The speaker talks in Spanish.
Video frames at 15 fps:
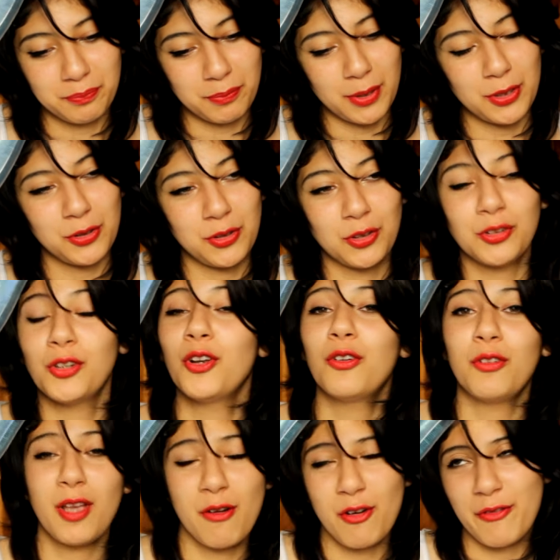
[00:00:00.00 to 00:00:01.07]
Pero yo no lo
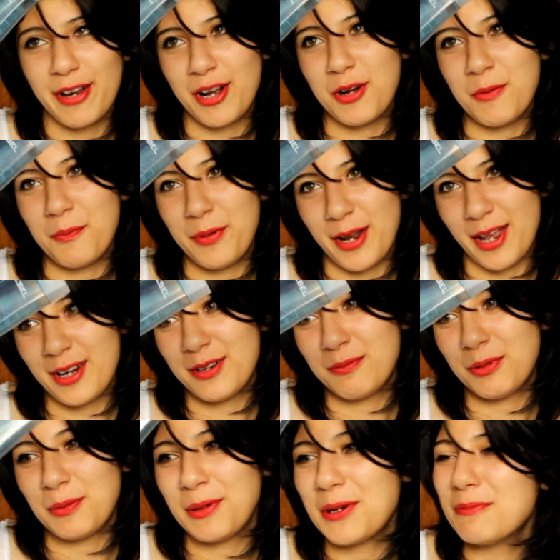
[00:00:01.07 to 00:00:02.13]
voy a volver a comprar
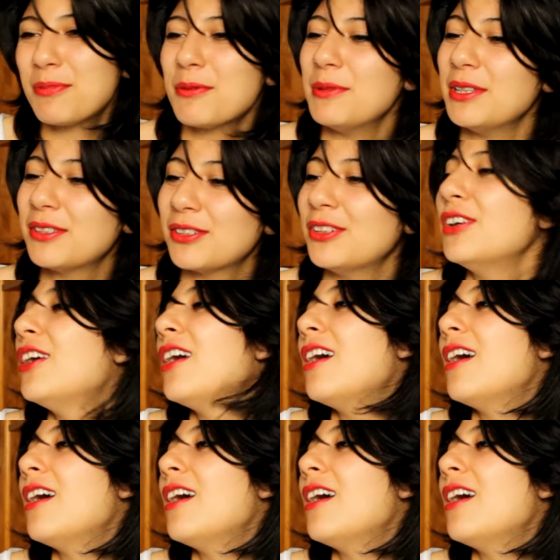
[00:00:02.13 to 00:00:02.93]
por mi compromiso.